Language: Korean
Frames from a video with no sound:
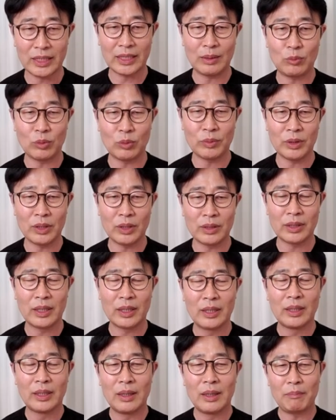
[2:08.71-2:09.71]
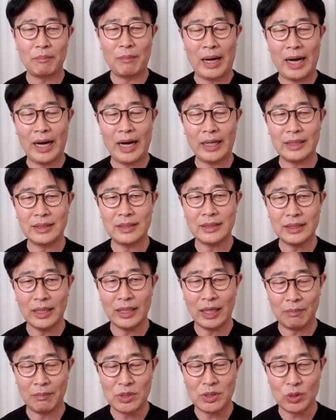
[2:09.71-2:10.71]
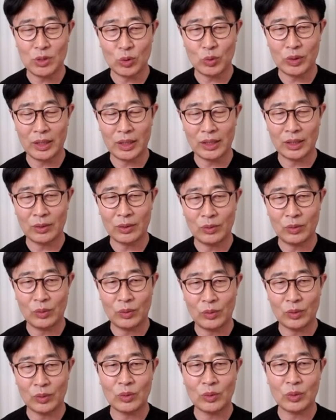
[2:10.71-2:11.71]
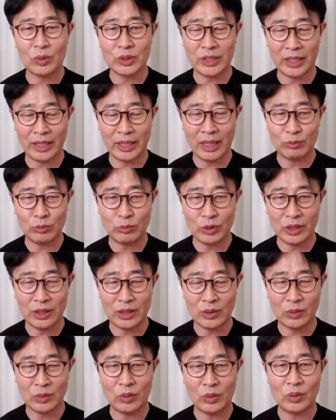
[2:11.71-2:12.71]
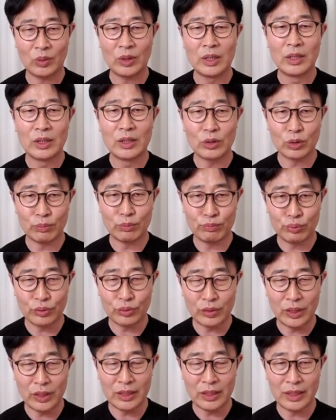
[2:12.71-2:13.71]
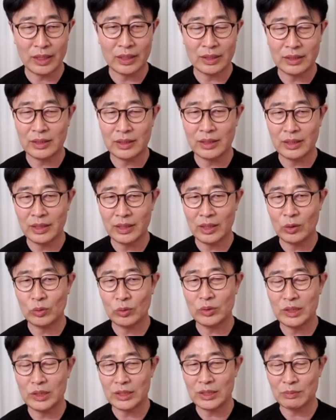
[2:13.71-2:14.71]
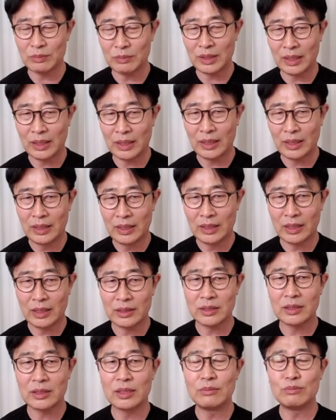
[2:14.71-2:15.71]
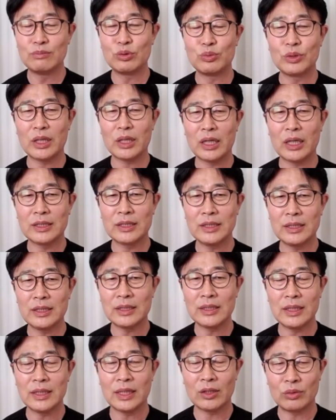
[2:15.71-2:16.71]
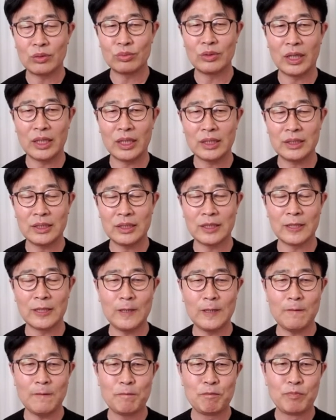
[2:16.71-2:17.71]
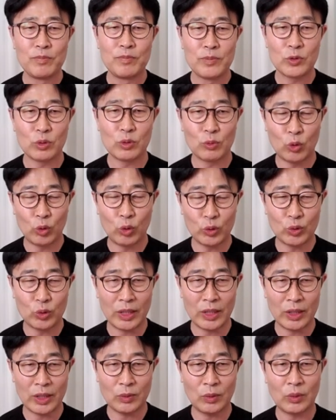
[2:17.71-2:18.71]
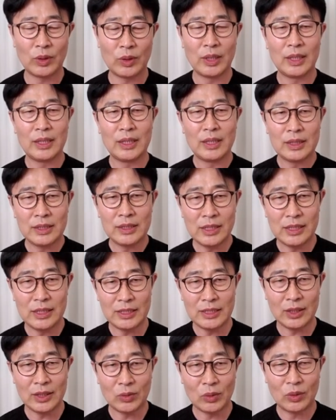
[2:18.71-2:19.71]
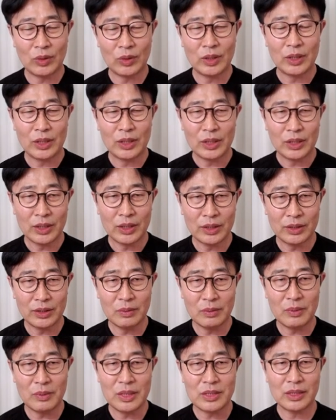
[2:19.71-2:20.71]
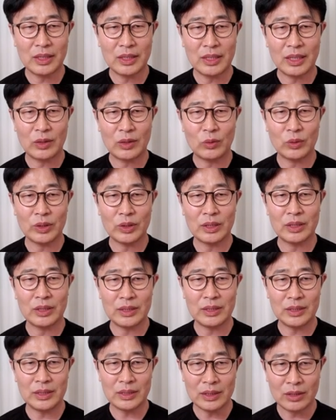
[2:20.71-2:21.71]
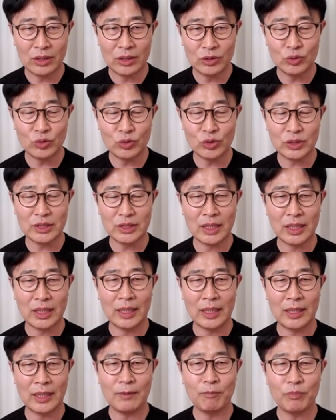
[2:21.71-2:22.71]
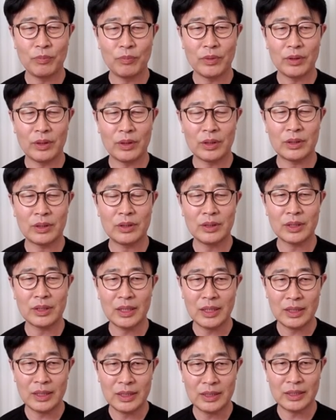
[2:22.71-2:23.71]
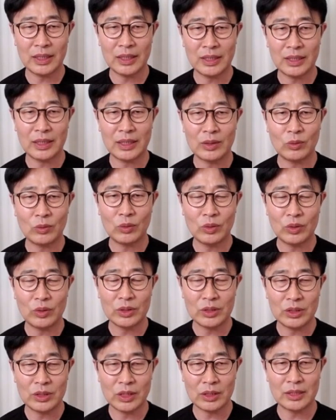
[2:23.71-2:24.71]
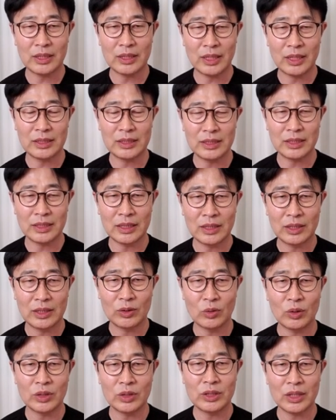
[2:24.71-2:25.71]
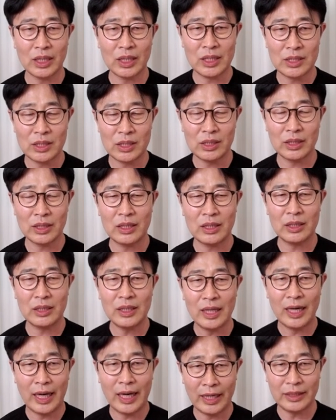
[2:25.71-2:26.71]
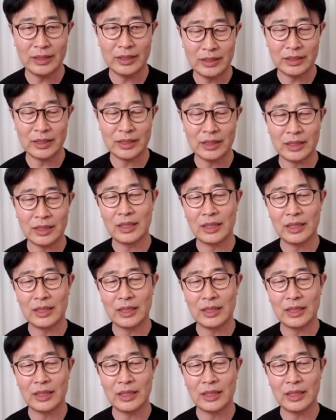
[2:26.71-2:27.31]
보면 많은 에피소드가 있고 또 장애물이 있고 또 풀어야 되는 그런 내용들이 있습니다 그래서 그런 부분까지 제가 여러분과 같이 좀 공유를 하고 실제로 현업에서 일하고 있는 건축사가 어떻게 디자인하고 접근하는지 또 어떻게 설계를 하는지